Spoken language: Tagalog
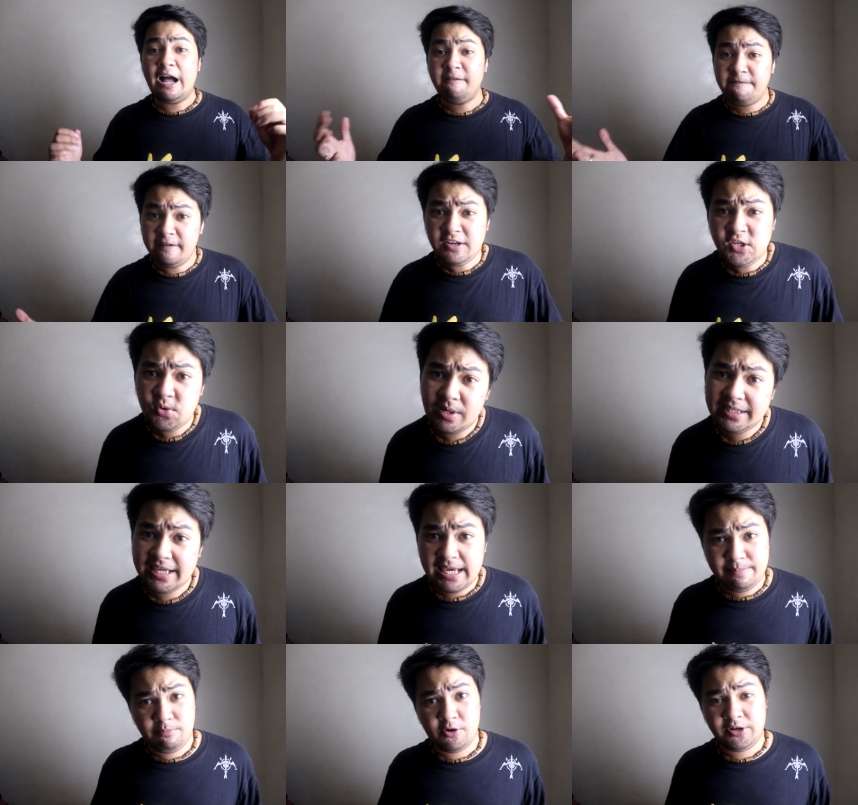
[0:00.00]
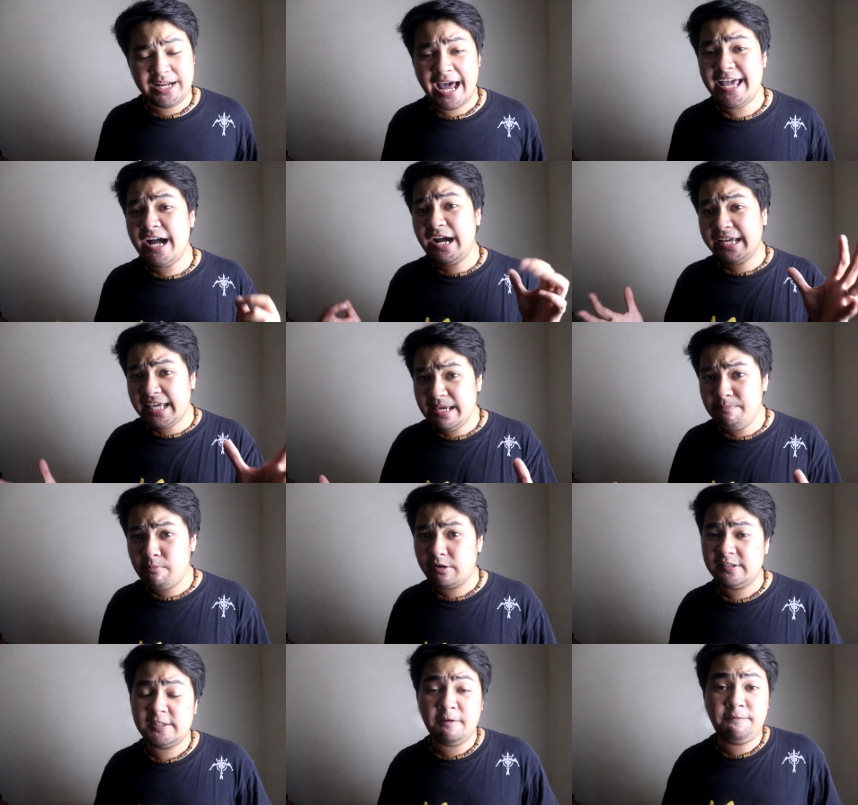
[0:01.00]
Ang virtual keyboard ay ang
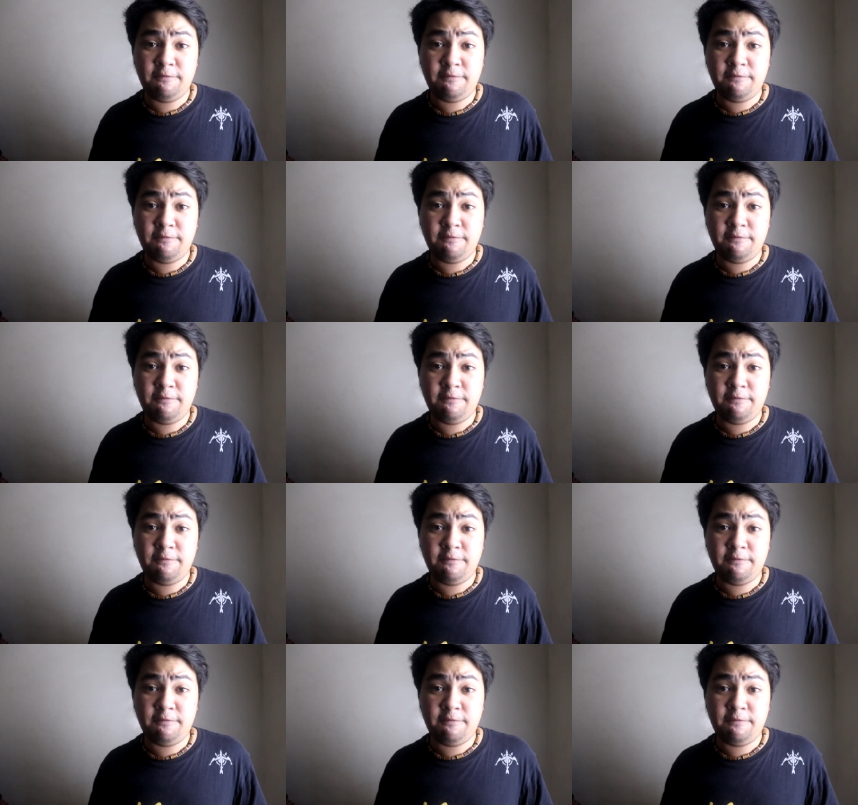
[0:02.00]
keyboard sa